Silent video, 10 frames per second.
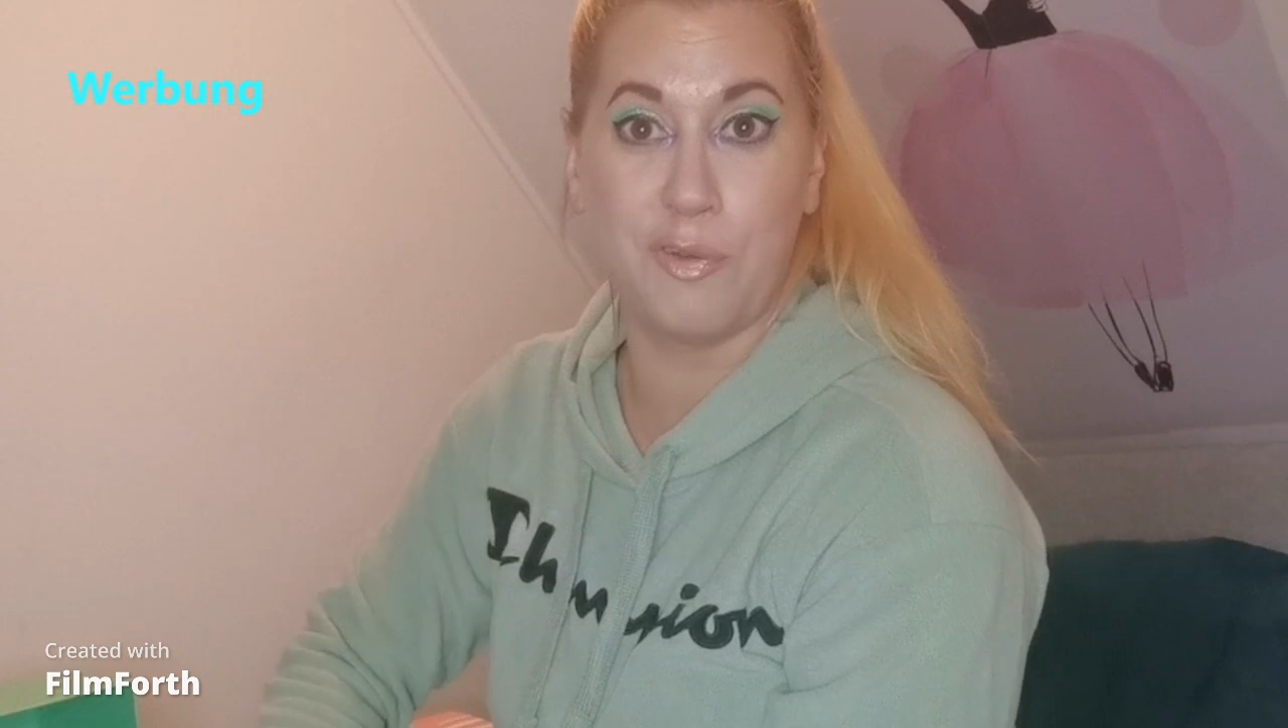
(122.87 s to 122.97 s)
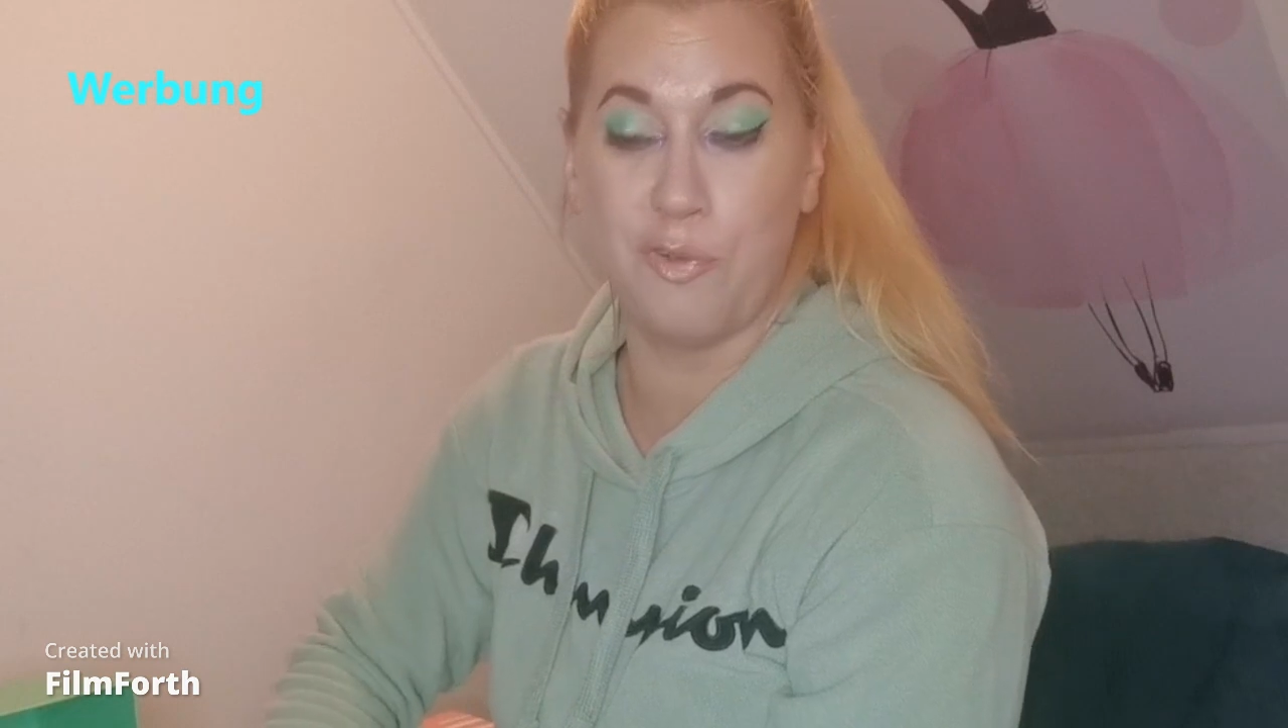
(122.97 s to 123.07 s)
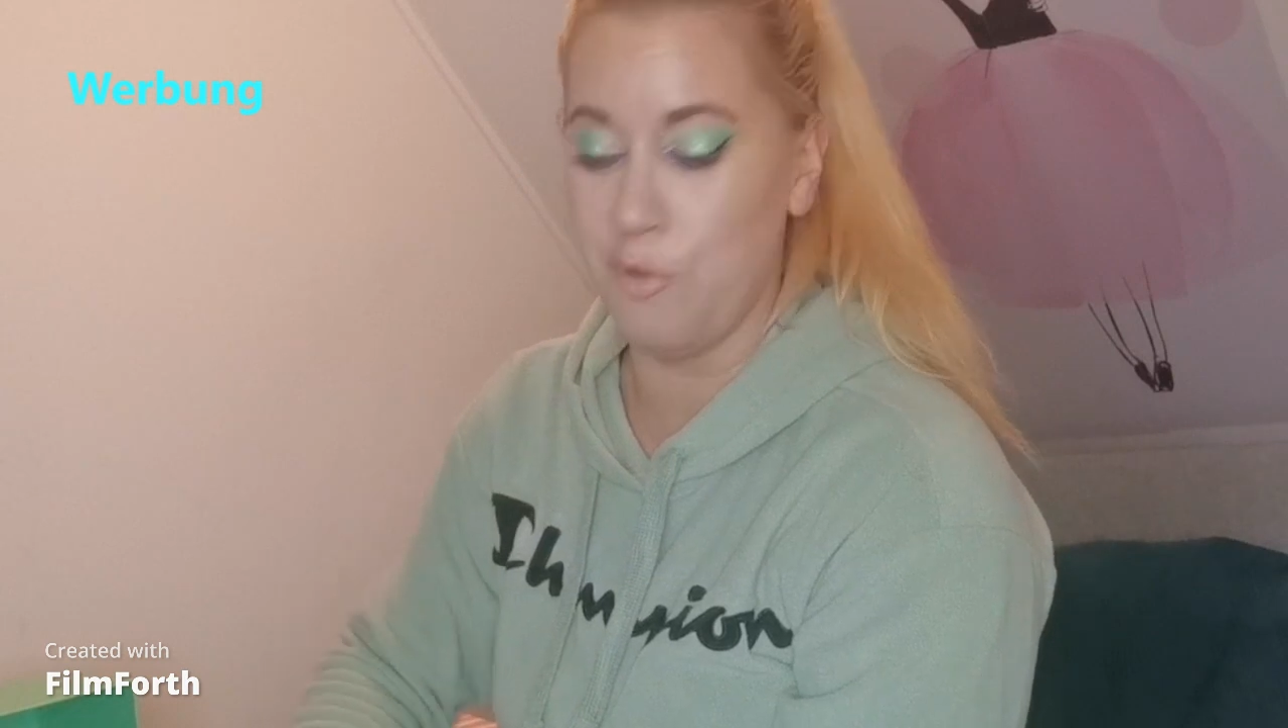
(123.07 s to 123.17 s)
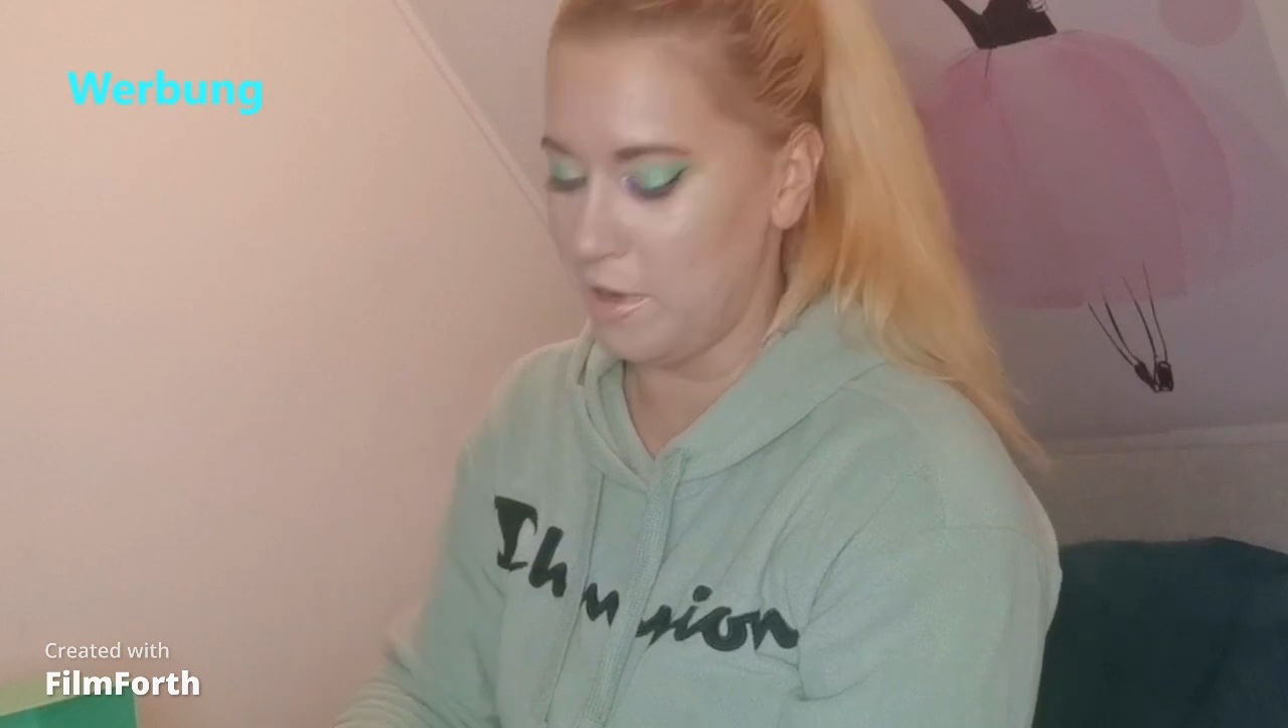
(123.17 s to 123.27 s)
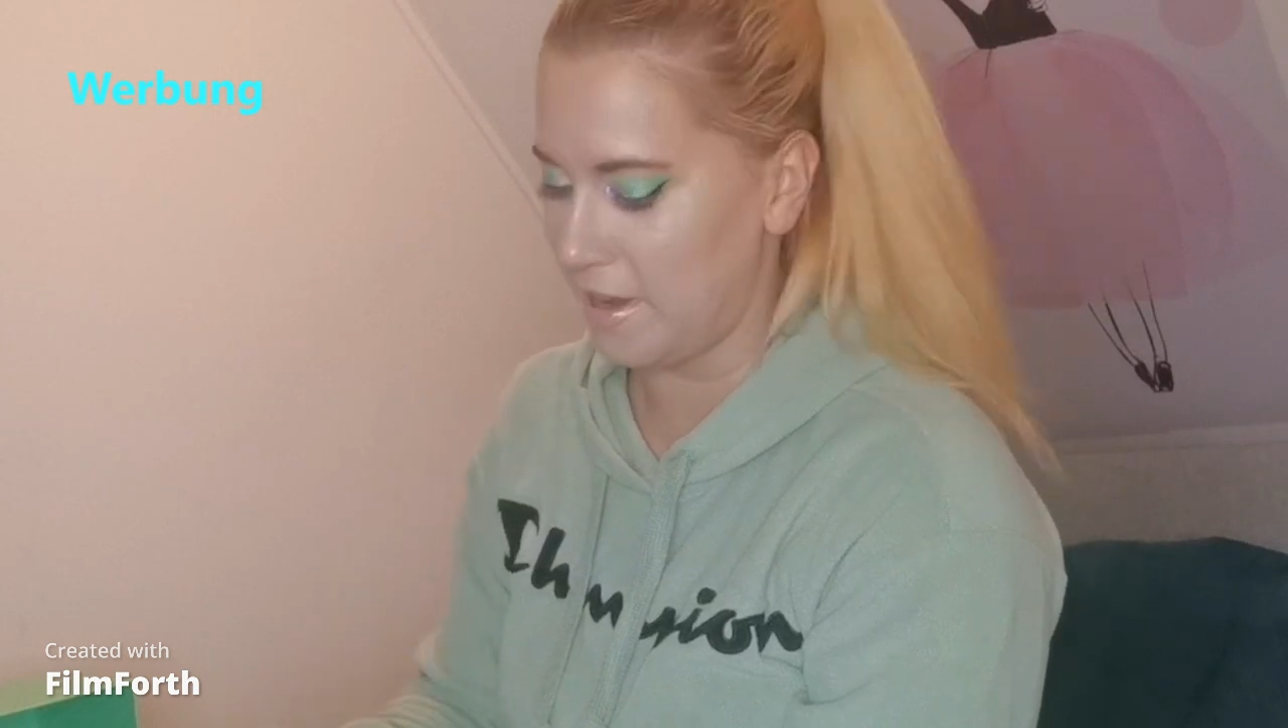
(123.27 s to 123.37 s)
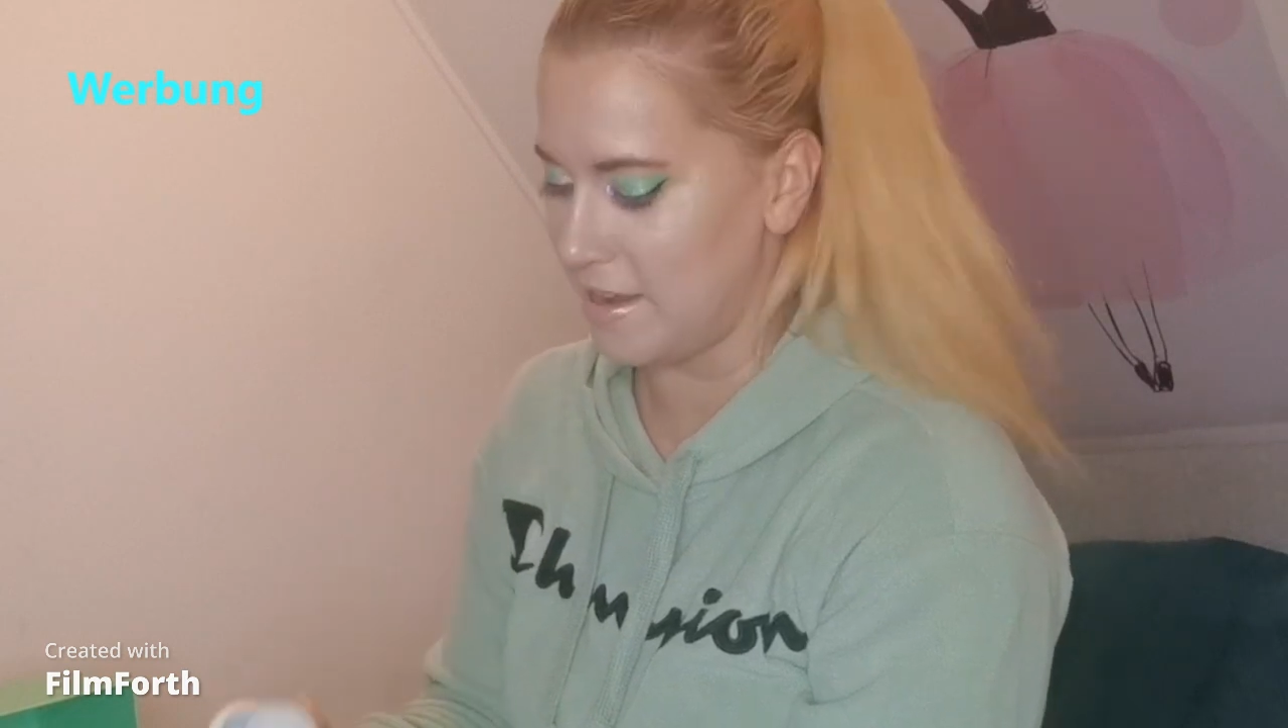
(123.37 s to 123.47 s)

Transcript: gefüllt.